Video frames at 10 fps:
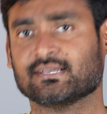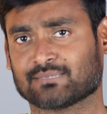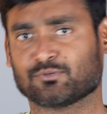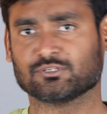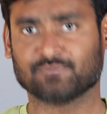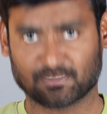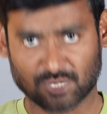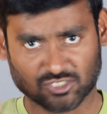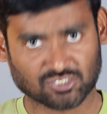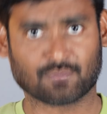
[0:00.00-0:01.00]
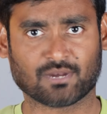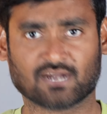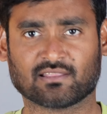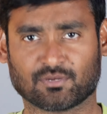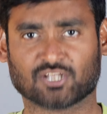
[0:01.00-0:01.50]
సపోజ్ మీరు ఏమైనా షాప్
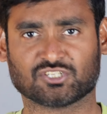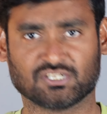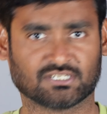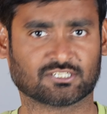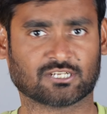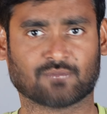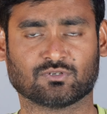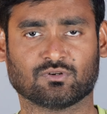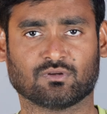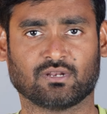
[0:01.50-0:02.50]
లాంటిది ఏమైనా చిన్న చిన్న షాప్స్